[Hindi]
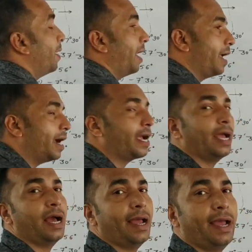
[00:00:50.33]
बनाया
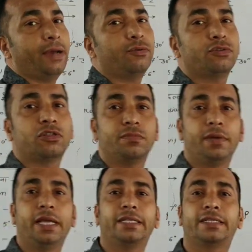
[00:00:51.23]
गया है
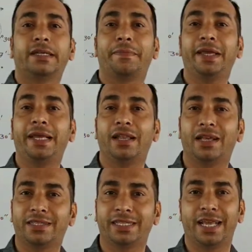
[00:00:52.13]
उसमें सभी
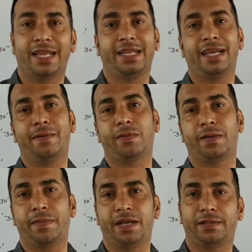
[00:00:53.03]
क्लासेस आएंगी आपके
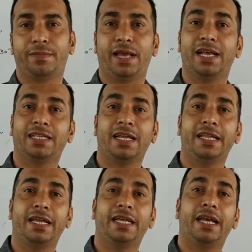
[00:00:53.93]
पास में ऐसा
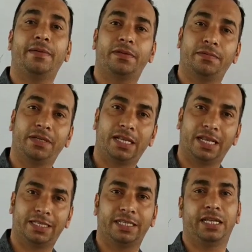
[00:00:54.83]
नहीं है कि आप सभी
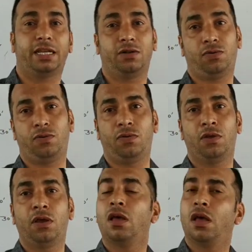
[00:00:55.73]
क्लासेस देख लो
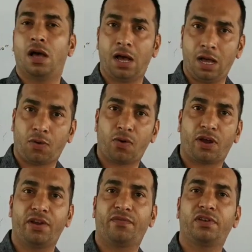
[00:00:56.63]
हाँ कोई
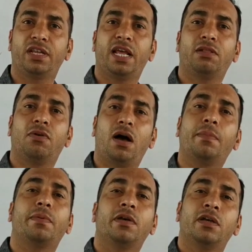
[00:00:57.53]
कन्फ्यूज़न है तो
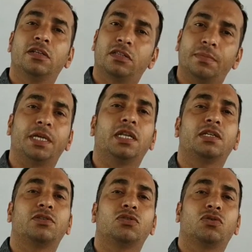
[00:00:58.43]
आप सभी
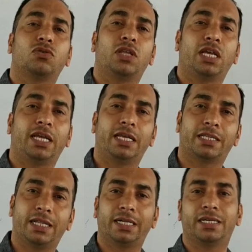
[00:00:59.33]
क्लासेस को देख के
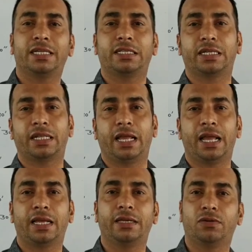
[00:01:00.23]
सिलेक्ट कर सकते
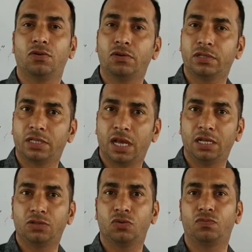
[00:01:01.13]
हैं कि कौन सा
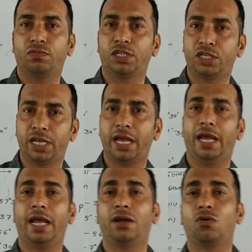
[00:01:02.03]
जो विषय
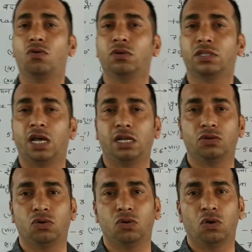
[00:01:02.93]
है कौन सा जो